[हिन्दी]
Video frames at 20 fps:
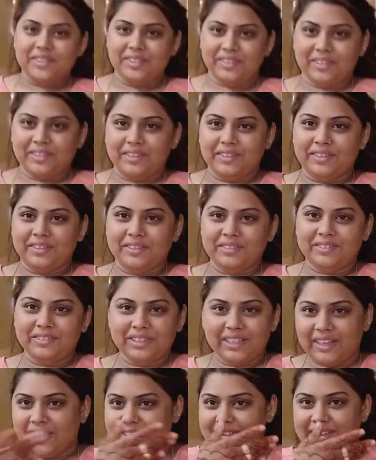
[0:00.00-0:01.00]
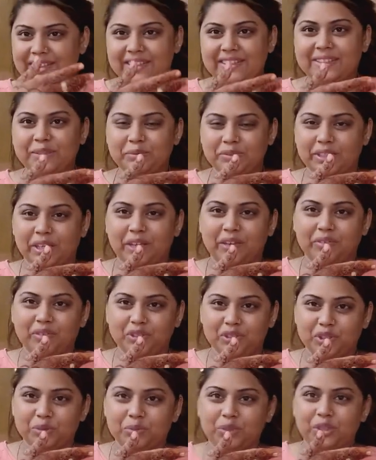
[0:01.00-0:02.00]
कौन सा
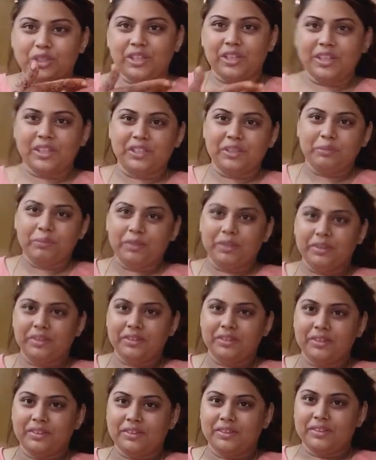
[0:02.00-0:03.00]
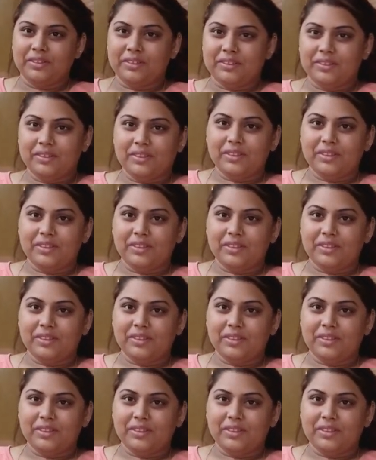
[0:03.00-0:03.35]
हाँ वो क्या इसको बोलते ब्लू वाली